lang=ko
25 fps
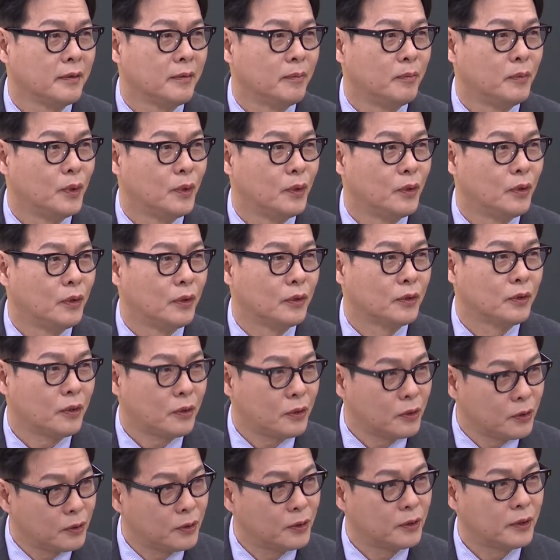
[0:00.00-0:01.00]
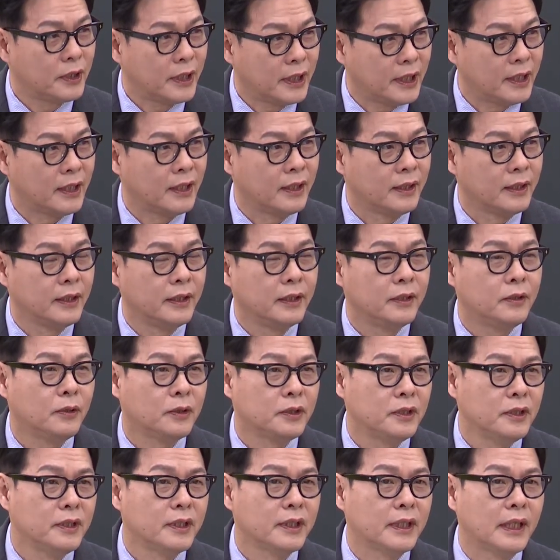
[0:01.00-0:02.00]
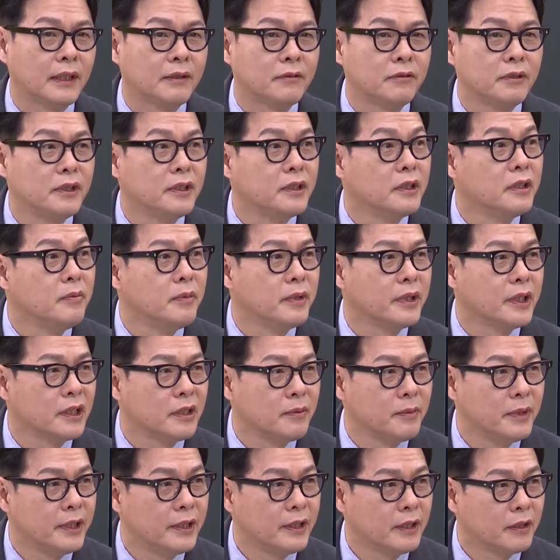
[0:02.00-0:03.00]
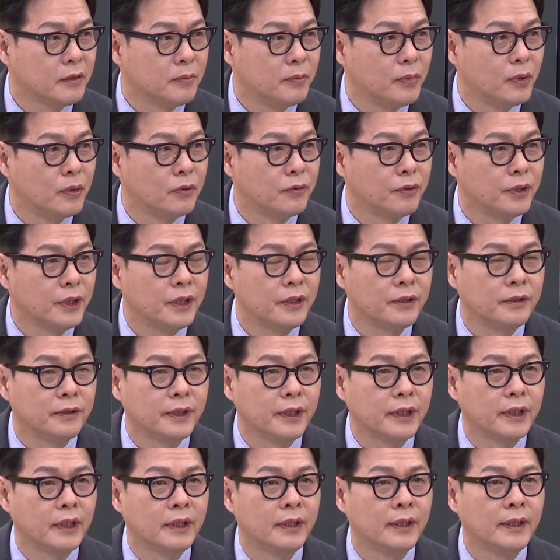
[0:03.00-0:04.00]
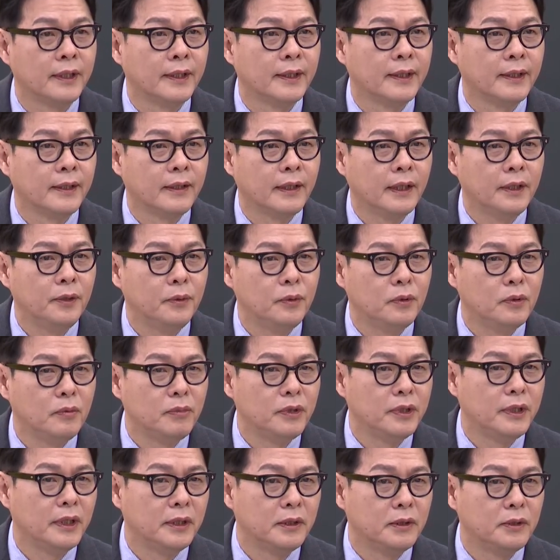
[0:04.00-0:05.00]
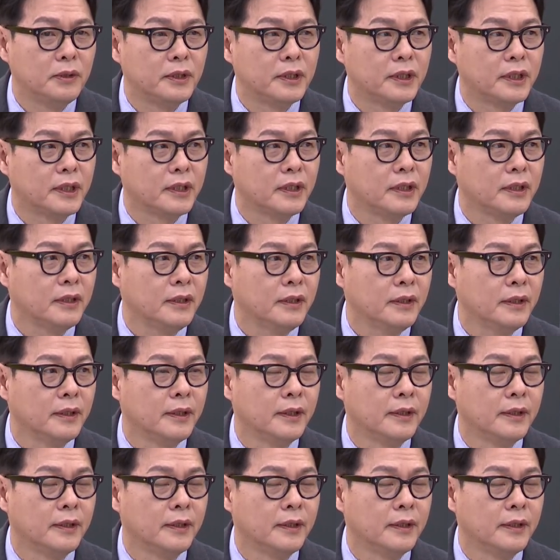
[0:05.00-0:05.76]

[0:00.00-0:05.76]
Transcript: 떨어졌다. 네. 이것이 이제 갖고 있는 의미가 좀 있다고 보고요. 그러니까 한동훈 비대위원장이